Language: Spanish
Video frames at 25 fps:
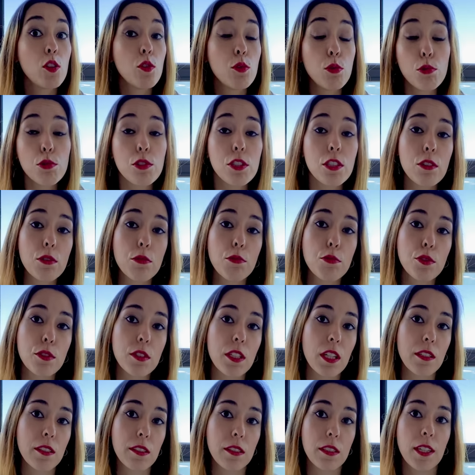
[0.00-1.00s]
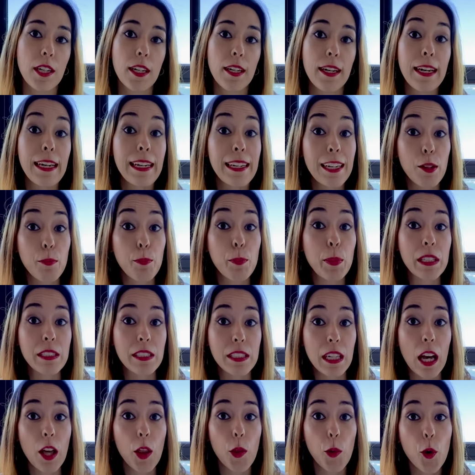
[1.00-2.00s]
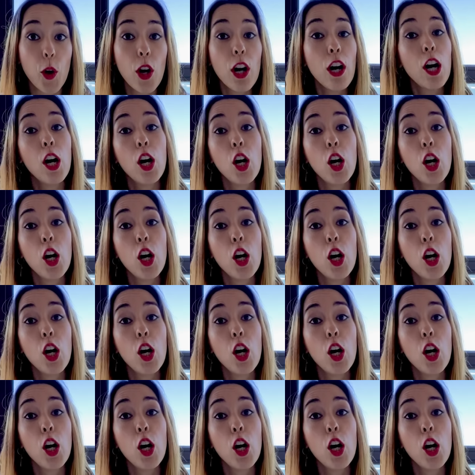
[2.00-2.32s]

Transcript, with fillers: tu circunstancia en el pasado,